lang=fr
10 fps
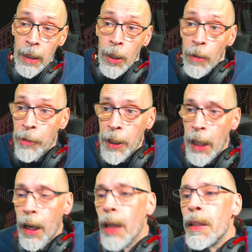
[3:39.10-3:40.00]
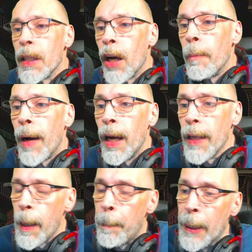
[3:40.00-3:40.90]
vous dites, c'est normal, il y
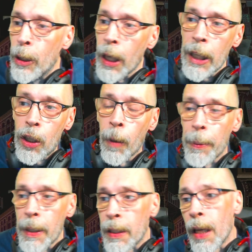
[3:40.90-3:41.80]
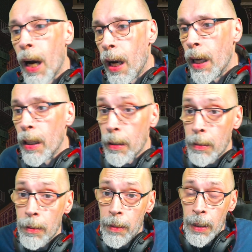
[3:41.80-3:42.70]
a des pénuries de composants.
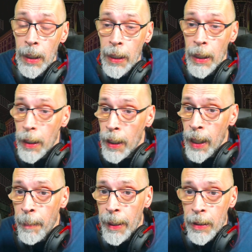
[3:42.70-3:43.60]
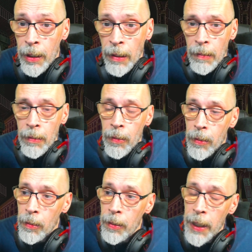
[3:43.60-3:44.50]
Et là, maintenant,
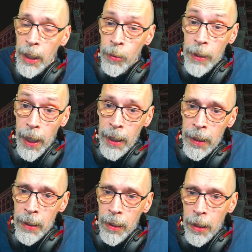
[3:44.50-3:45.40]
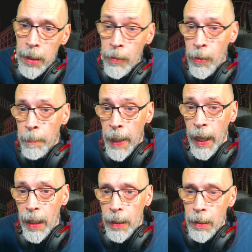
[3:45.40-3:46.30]
on te rajoute un socle de
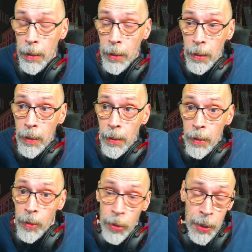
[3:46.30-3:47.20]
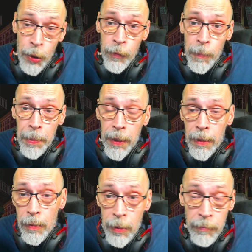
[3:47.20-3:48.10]
merde que si tu veux
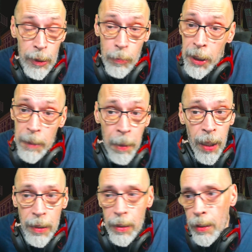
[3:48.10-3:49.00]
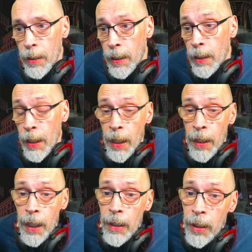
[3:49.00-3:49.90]
prendre, tu vas être obligé de prendre.
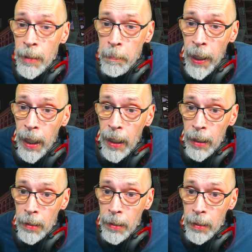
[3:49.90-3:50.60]
À 30 balles.